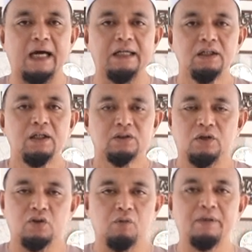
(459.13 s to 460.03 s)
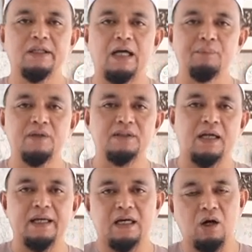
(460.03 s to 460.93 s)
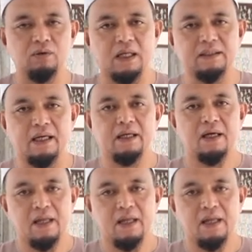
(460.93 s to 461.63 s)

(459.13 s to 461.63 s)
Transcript: ลานก็ต้องพยายามที่จะให้เขานั้นได้